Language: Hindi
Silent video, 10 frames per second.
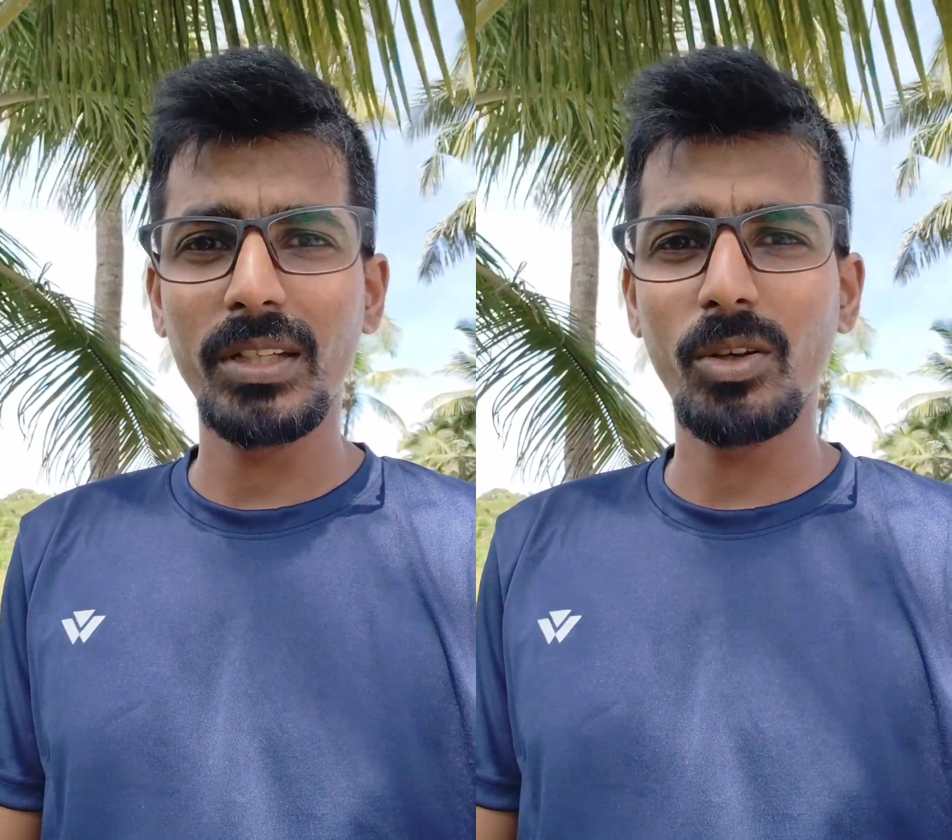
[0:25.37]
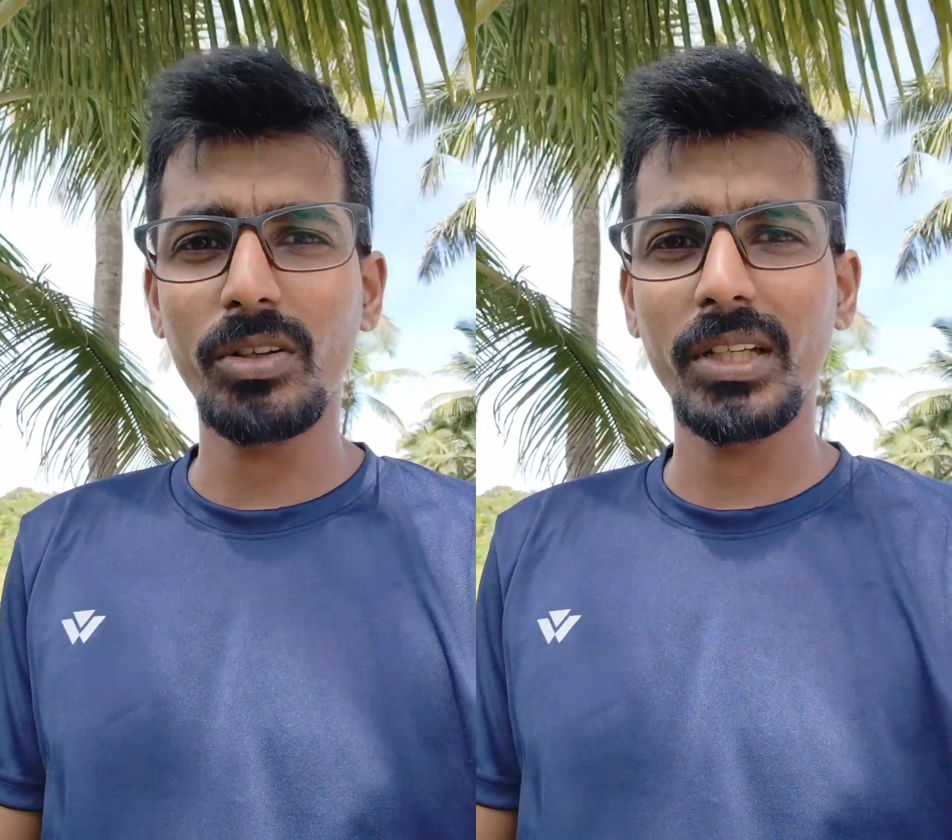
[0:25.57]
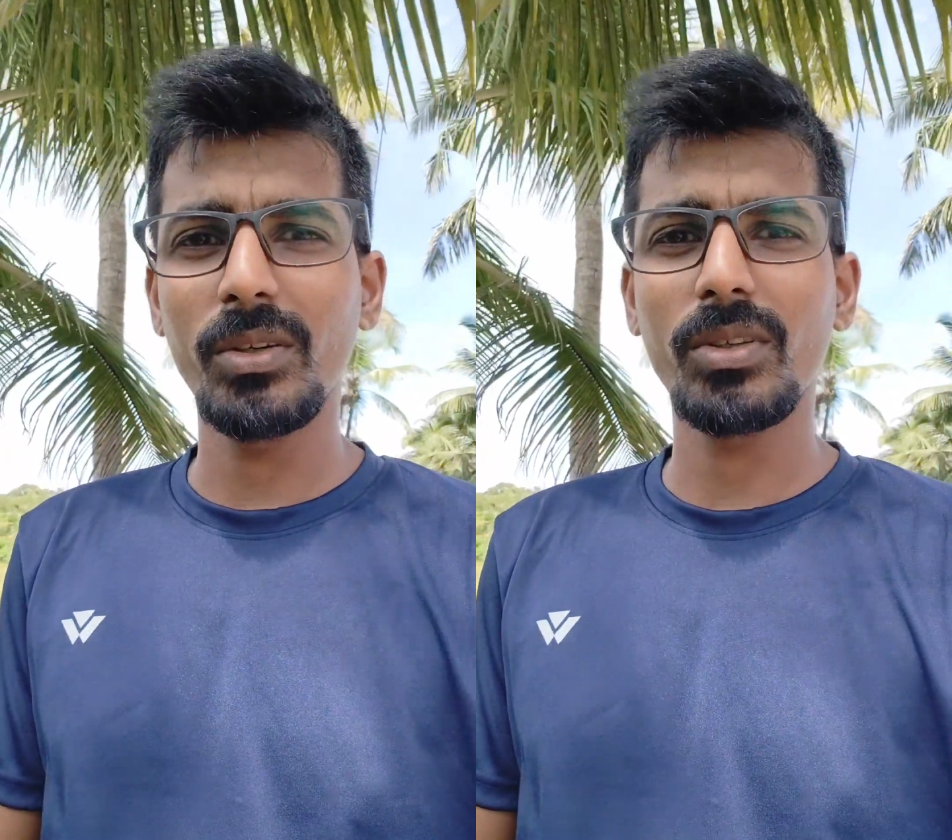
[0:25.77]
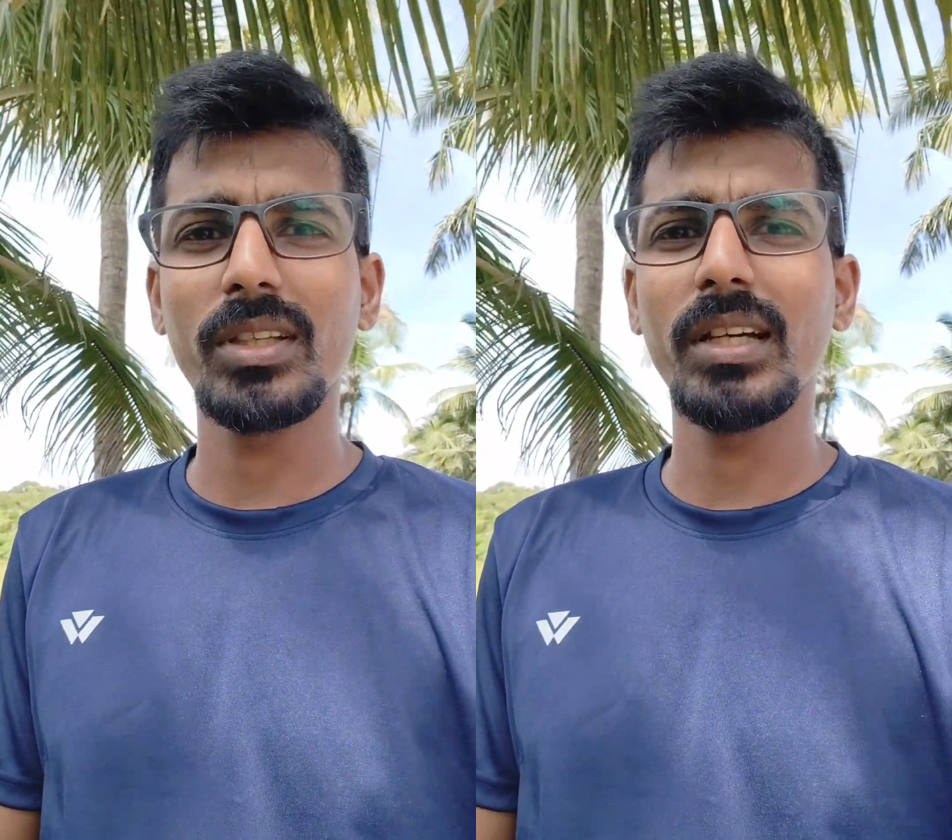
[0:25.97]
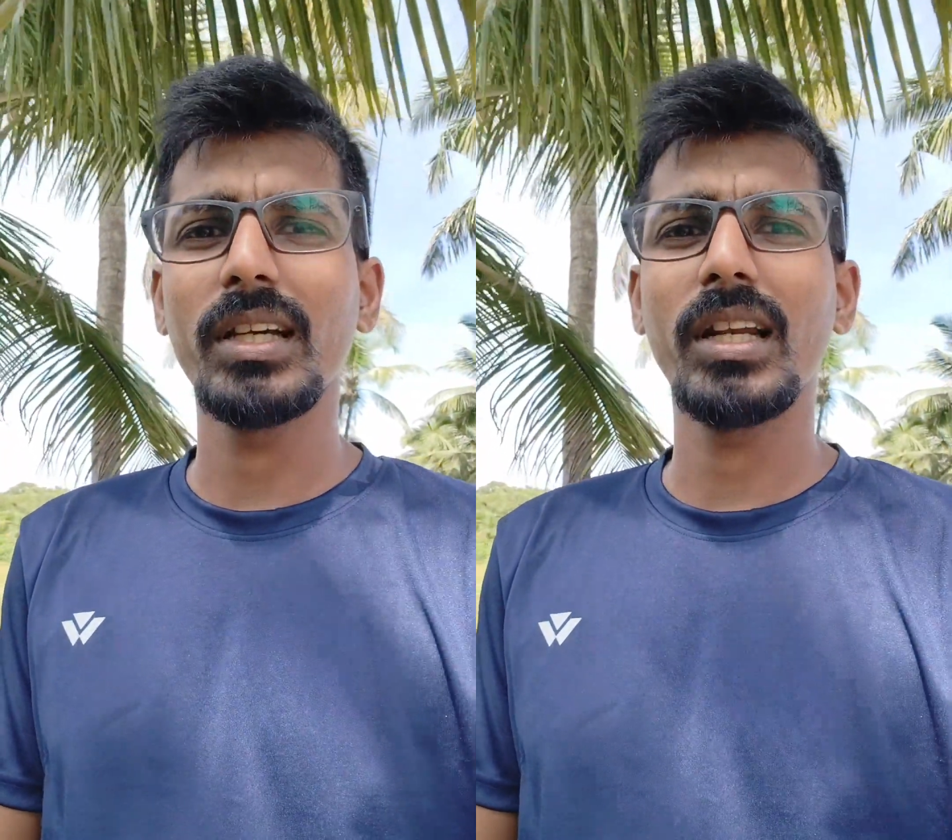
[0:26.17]
नॉकिंग
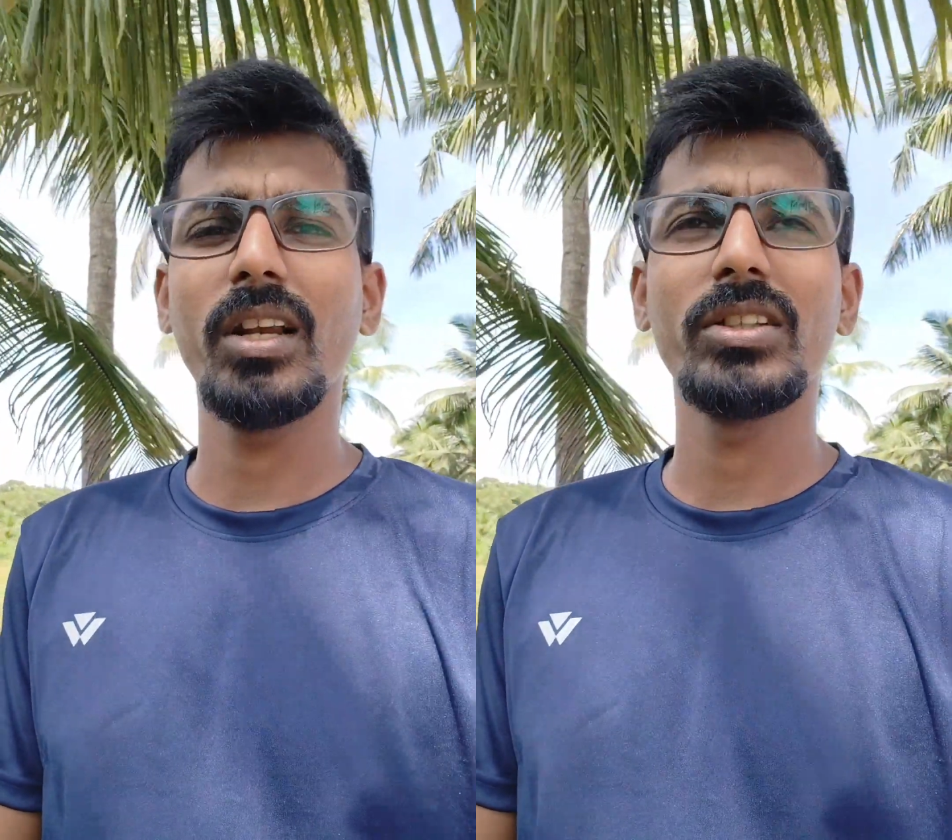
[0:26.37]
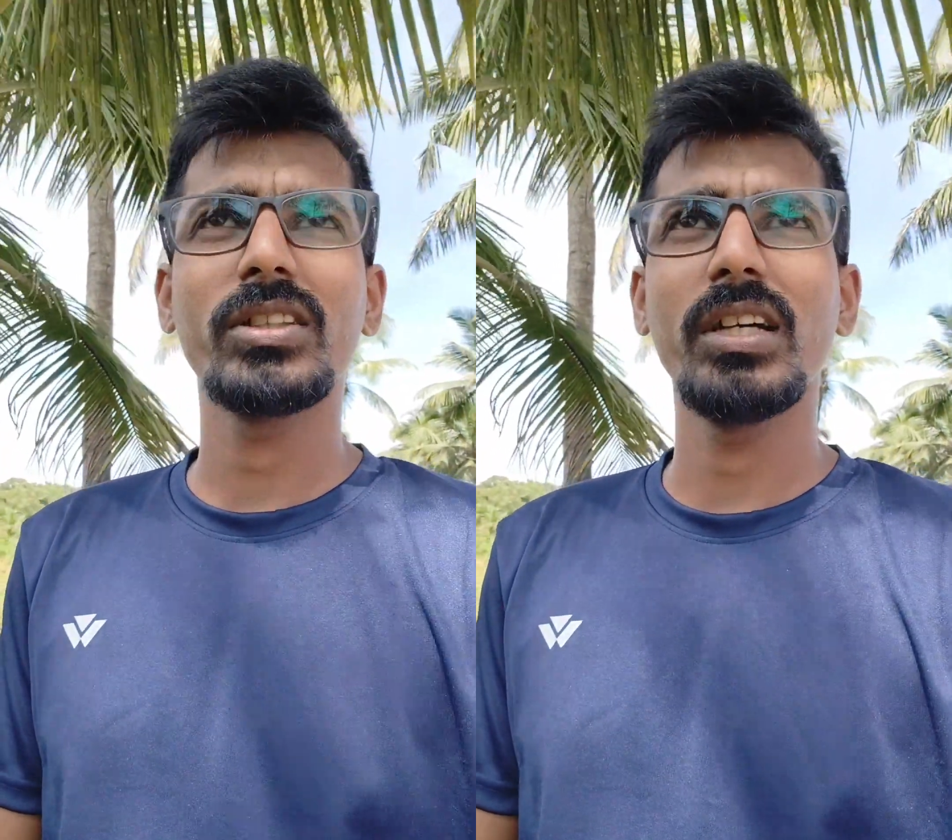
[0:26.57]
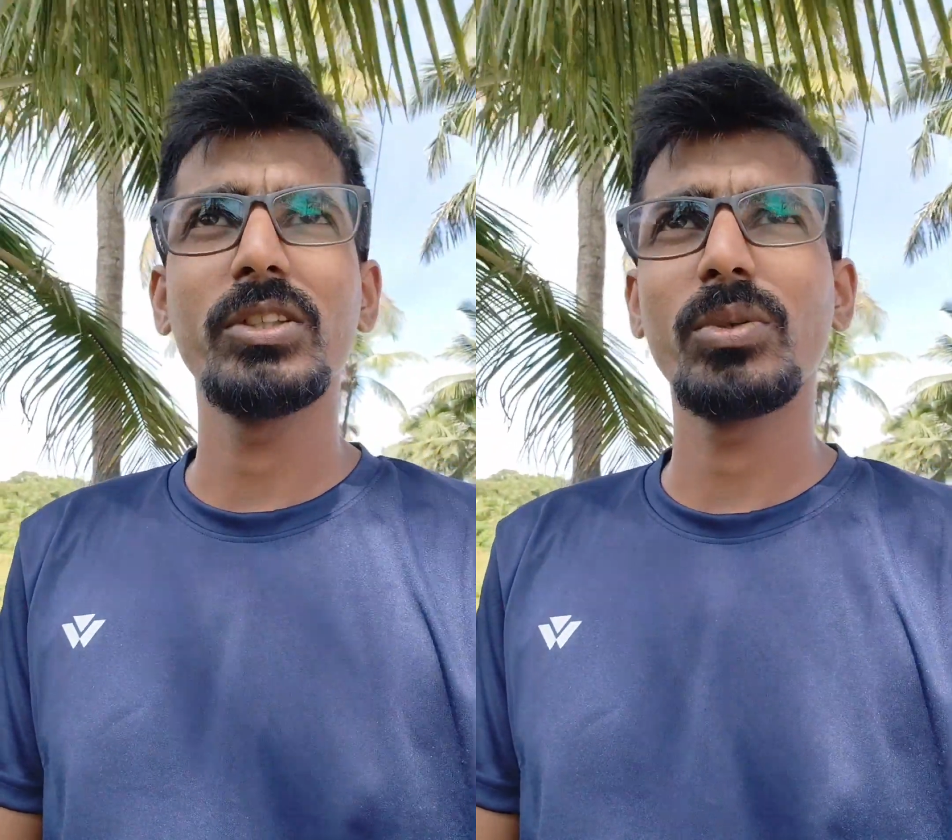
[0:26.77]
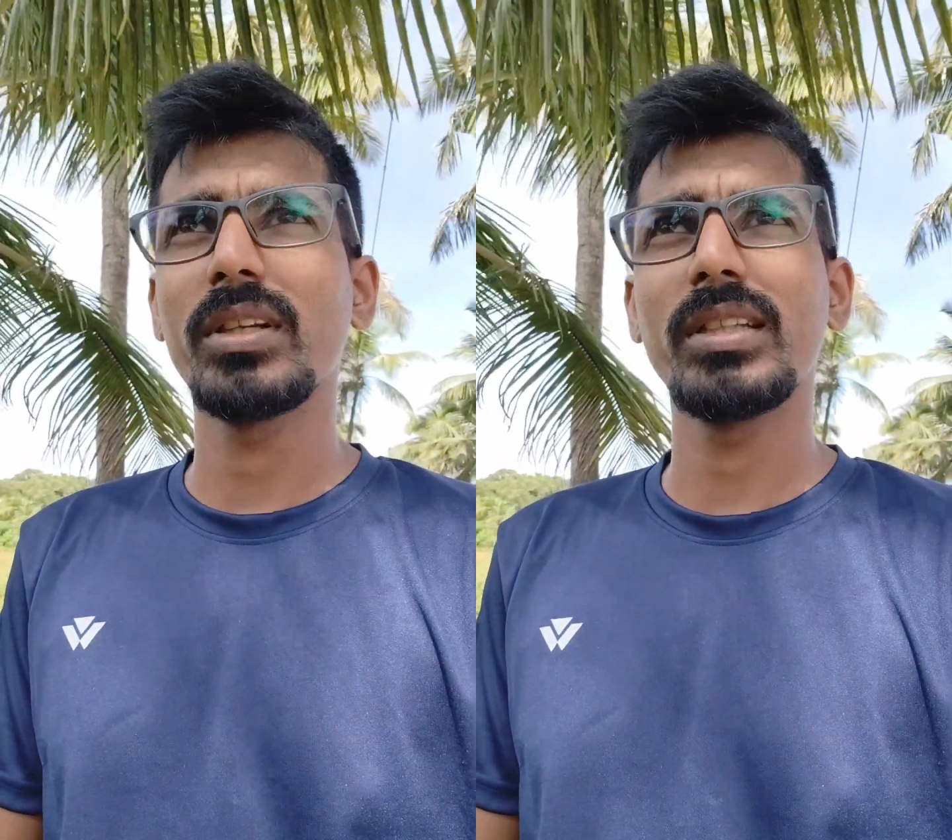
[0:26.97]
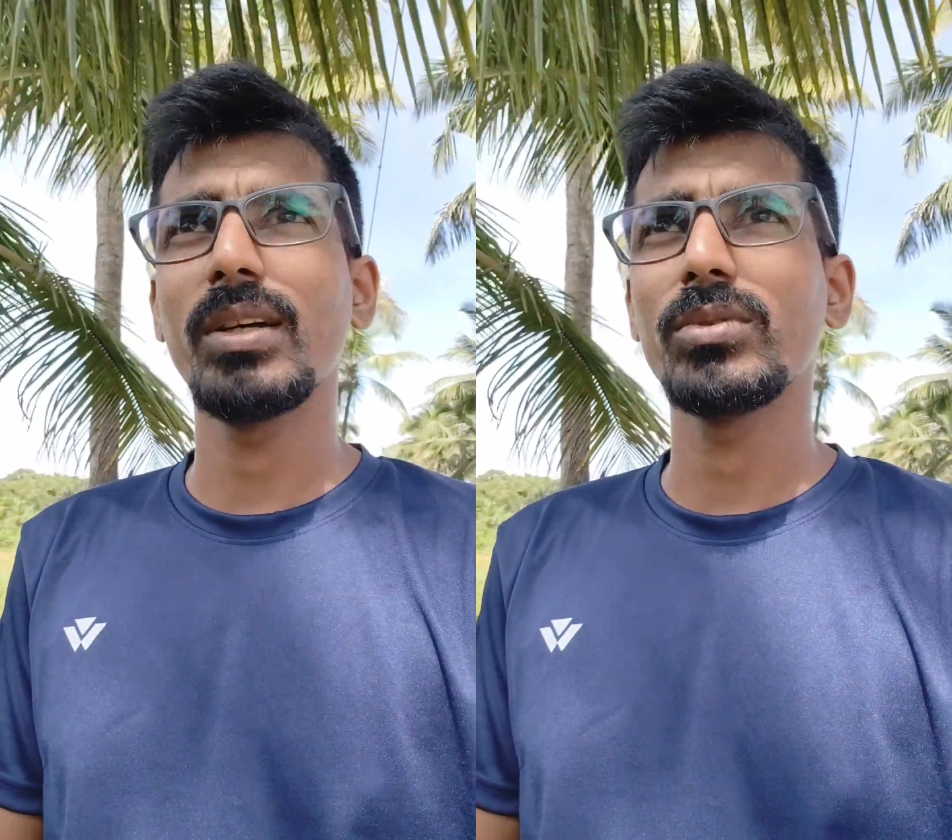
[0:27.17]
होता है क्लच का इशू
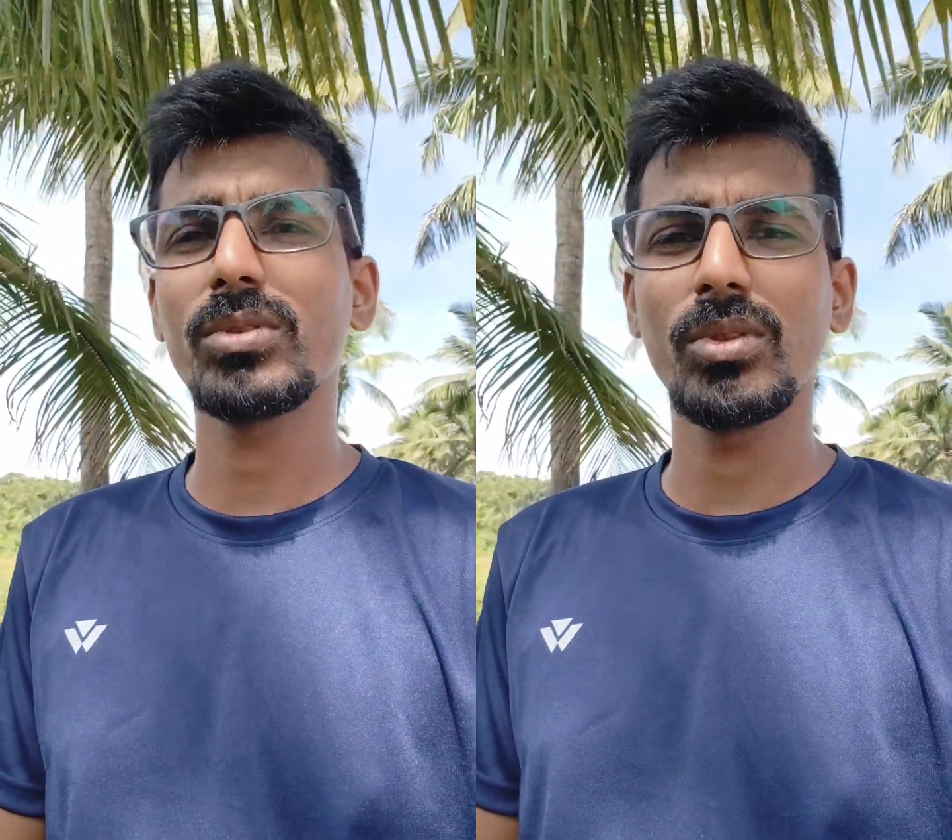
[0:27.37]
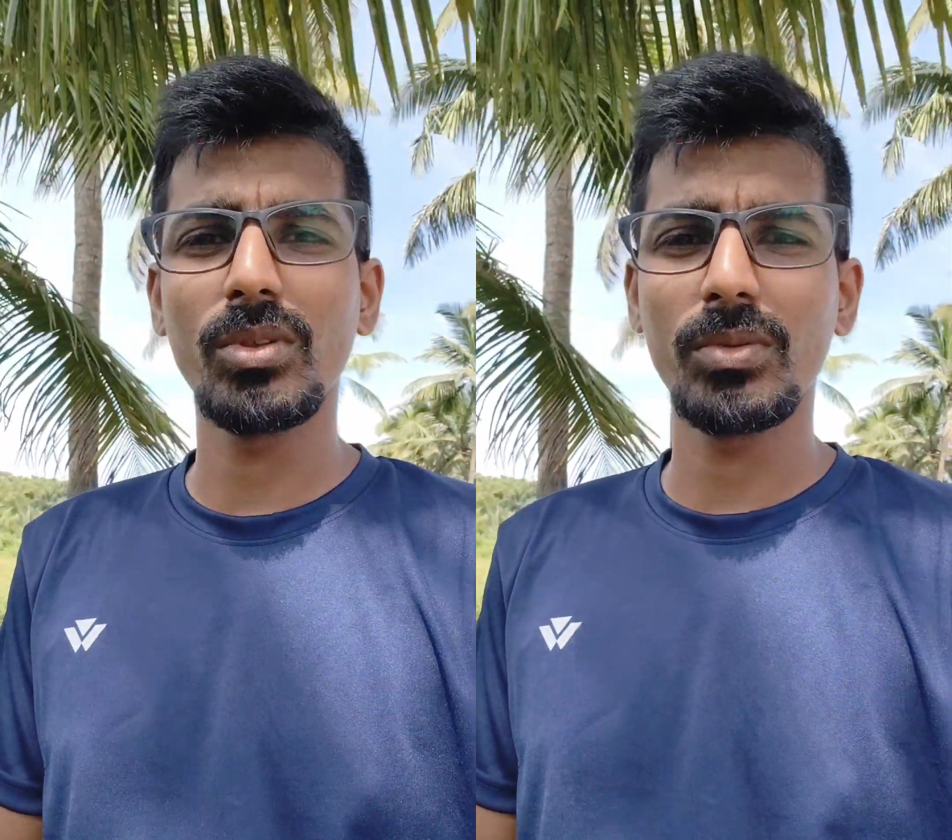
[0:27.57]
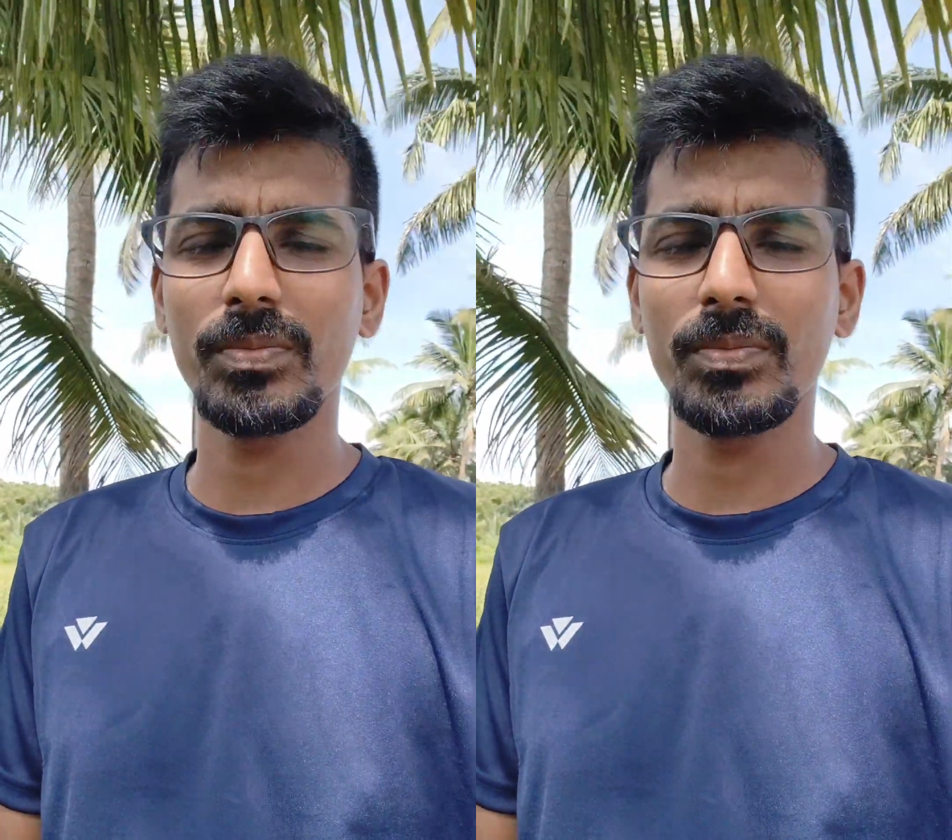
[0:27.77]
आता है उसको